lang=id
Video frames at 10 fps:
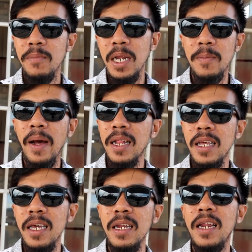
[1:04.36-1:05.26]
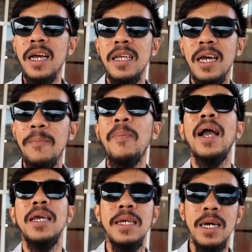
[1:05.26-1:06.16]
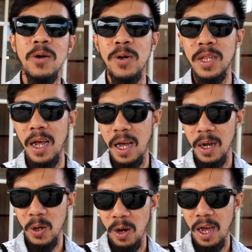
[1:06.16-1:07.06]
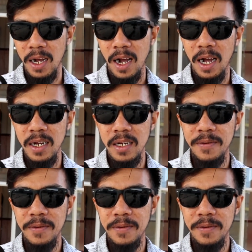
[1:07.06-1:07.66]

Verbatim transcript: menikmati indahnya paginya kota Kolaka